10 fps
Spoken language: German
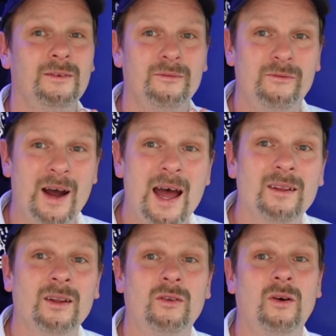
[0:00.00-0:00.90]

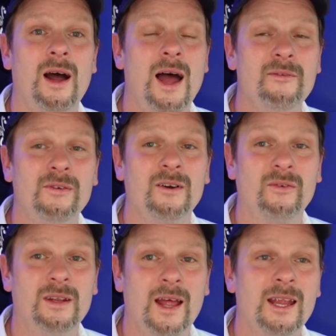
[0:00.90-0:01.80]
wartet doch einfach
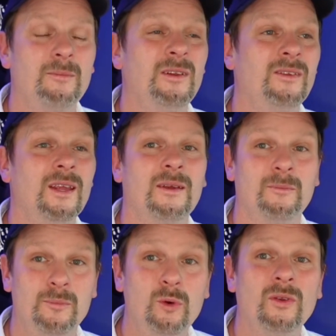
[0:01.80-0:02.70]
vielleicht, bis der
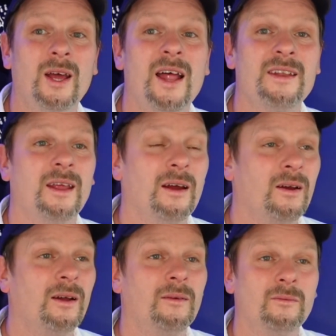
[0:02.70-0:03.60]
Bus an der
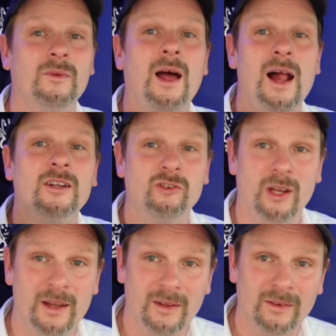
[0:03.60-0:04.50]

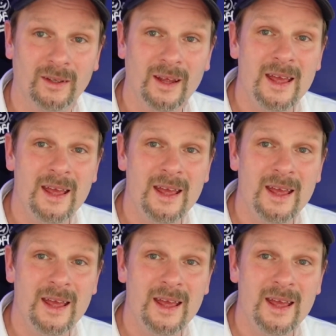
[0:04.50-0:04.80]
Haltestelle ist.